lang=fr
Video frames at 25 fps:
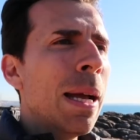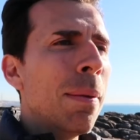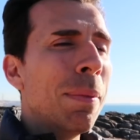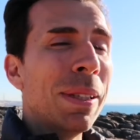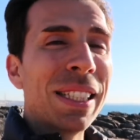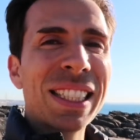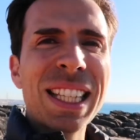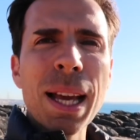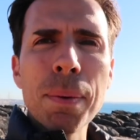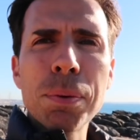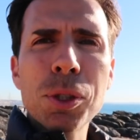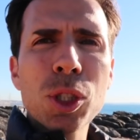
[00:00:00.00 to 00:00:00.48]

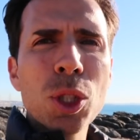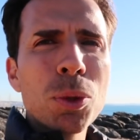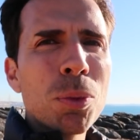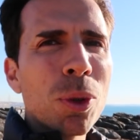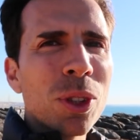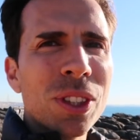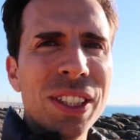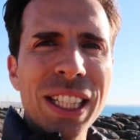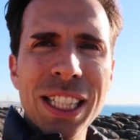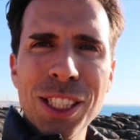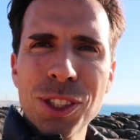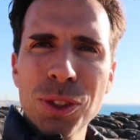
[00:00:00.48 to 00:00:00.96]
Mais ce qui est
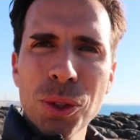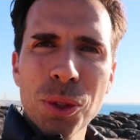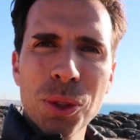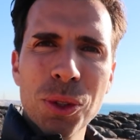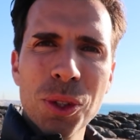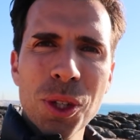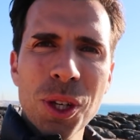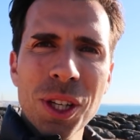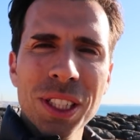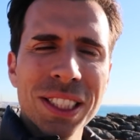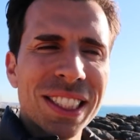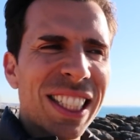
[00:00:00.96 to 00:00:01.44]
absolument
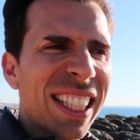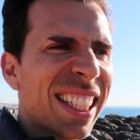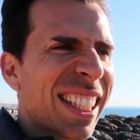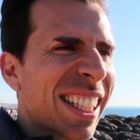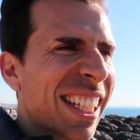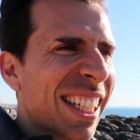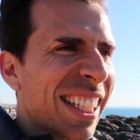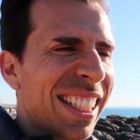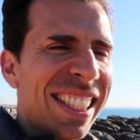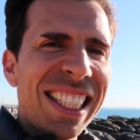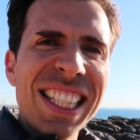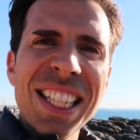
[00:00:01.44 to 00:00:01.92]
destructeur, cette
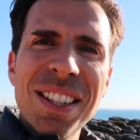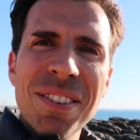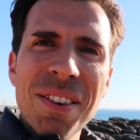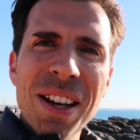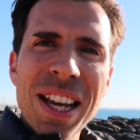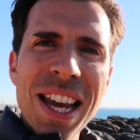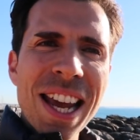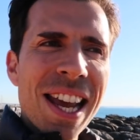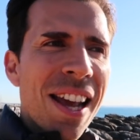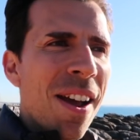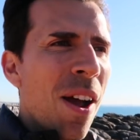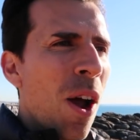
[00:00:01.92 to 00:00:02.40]
critique, vous
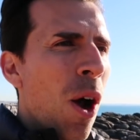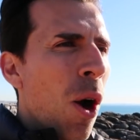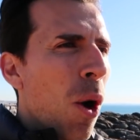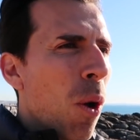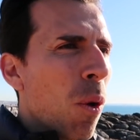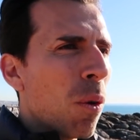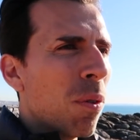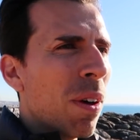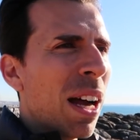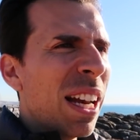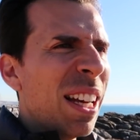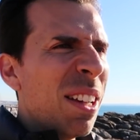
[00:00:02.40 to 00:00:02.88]
voyez,
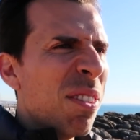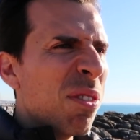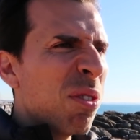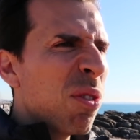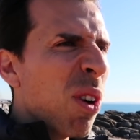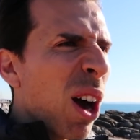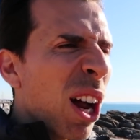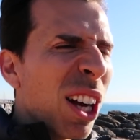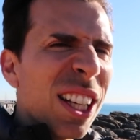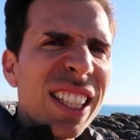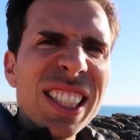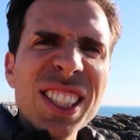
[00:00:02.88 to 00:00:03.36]
on va aller
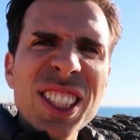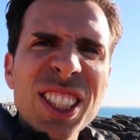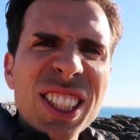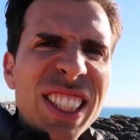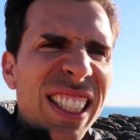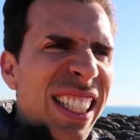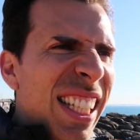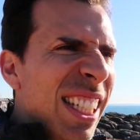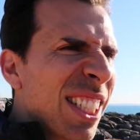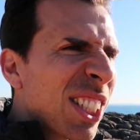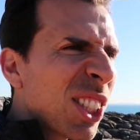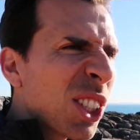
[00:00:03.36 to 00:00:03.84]
voir ce
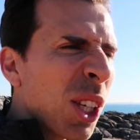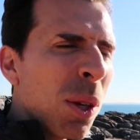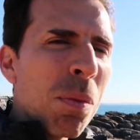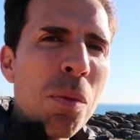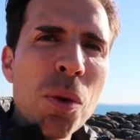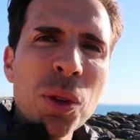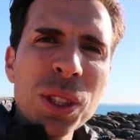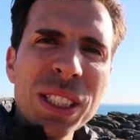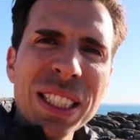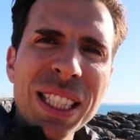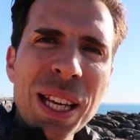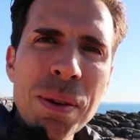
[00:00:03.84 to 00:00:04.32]
qui est
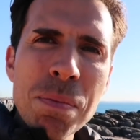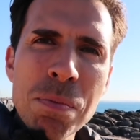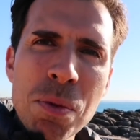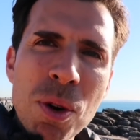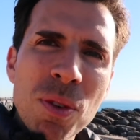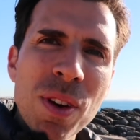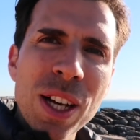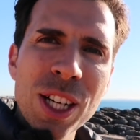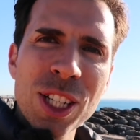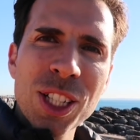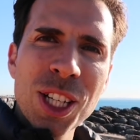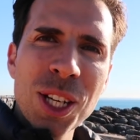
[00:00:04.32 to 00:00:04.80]
seulement ce qui est
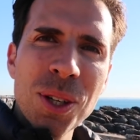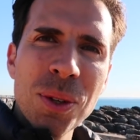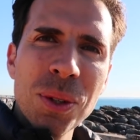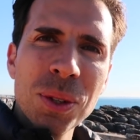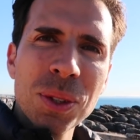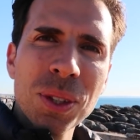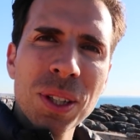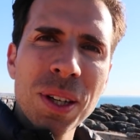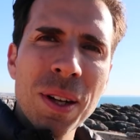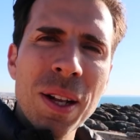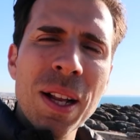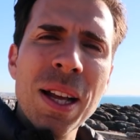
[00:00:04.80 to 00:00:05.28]
mauvais chez
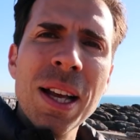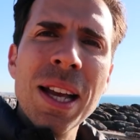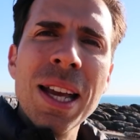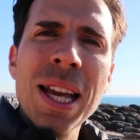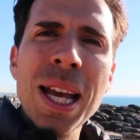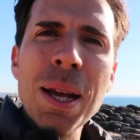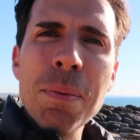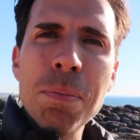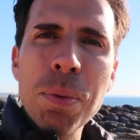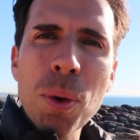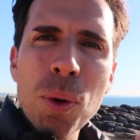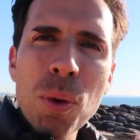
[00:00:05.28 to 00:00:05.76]
l'autre.
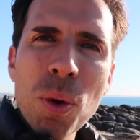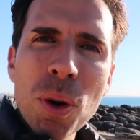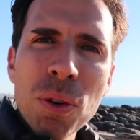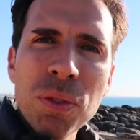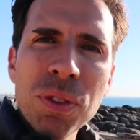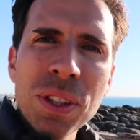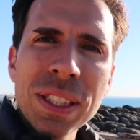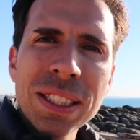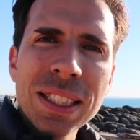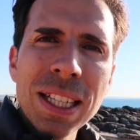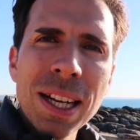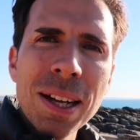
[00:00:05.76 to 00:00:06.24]
Et pourquoi on
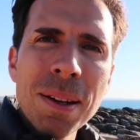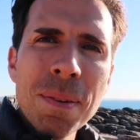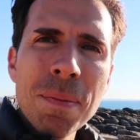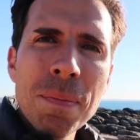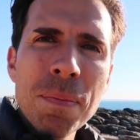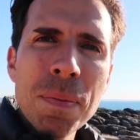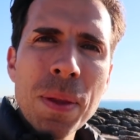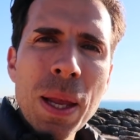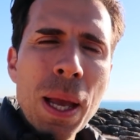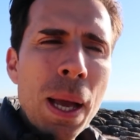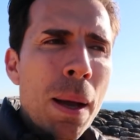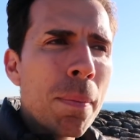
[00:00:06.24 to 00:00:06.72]
fait ça
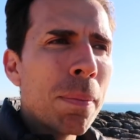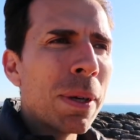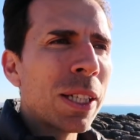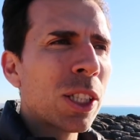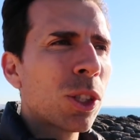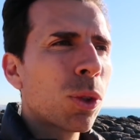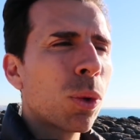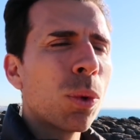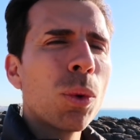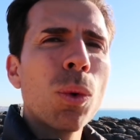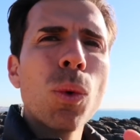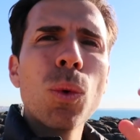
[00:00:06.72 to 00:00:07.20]

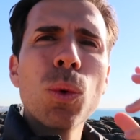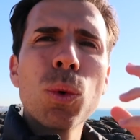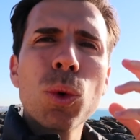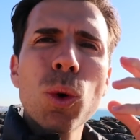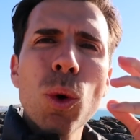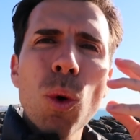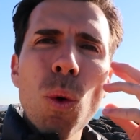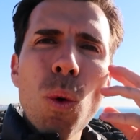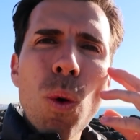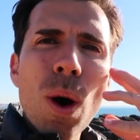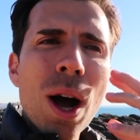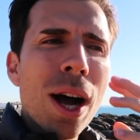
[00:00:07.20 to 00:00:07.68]
parce qu'on
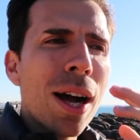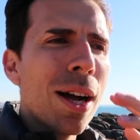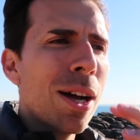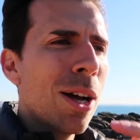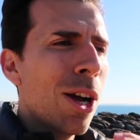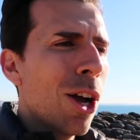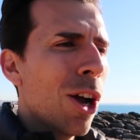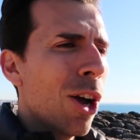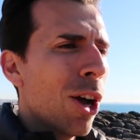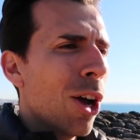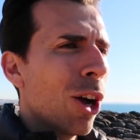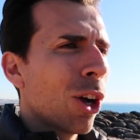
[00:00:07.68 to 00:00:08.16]
croit
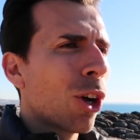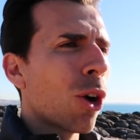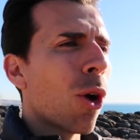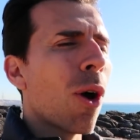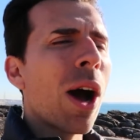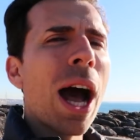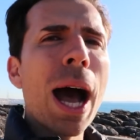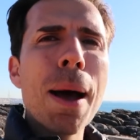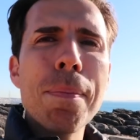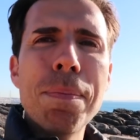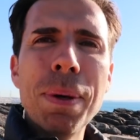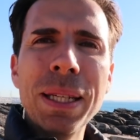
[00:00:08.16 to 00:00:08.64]

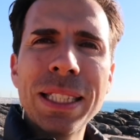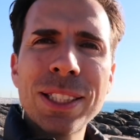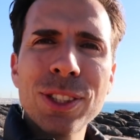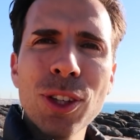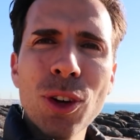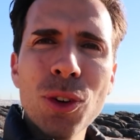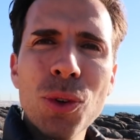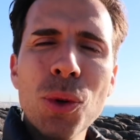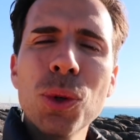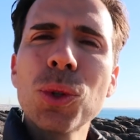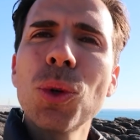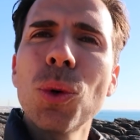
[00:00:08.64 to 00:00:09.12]
qu'en
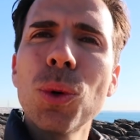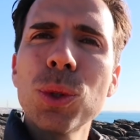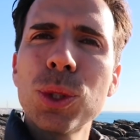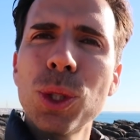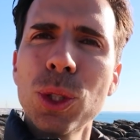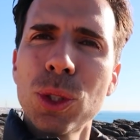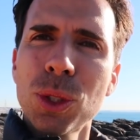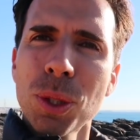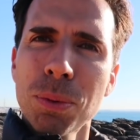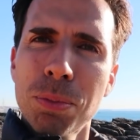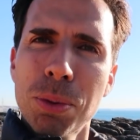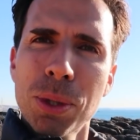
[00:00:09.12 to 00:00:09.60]
rabaissant l'autre, on
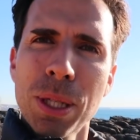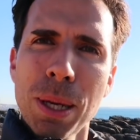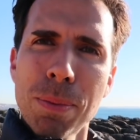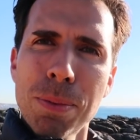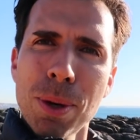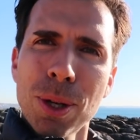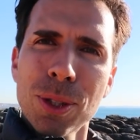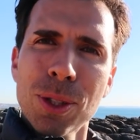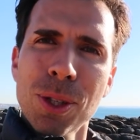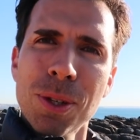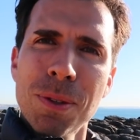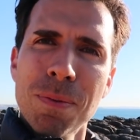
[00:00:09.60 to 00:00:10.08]
se sent plus
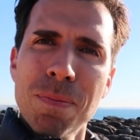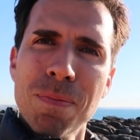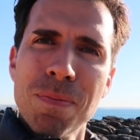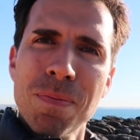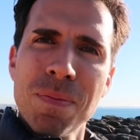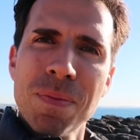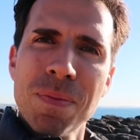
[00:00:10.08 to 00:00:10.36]
important.